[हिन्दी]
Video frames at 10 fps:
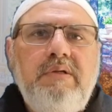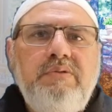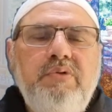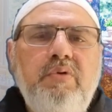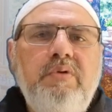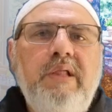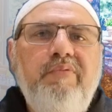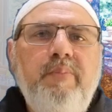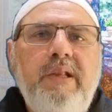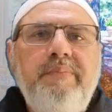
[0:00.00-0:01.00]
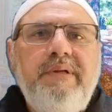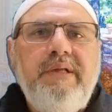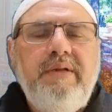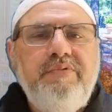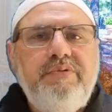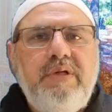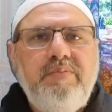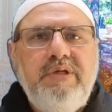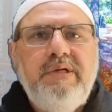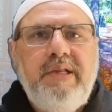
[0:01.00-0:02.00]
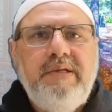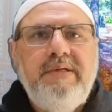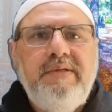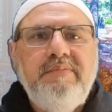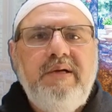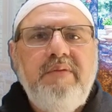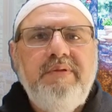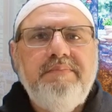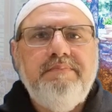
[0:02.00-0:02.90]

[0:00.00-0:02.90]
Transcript: जो लोग गल्फ़ मालिक में रह रहे हैं वो ज़रा मुझे करेक्ट करें इस बारे में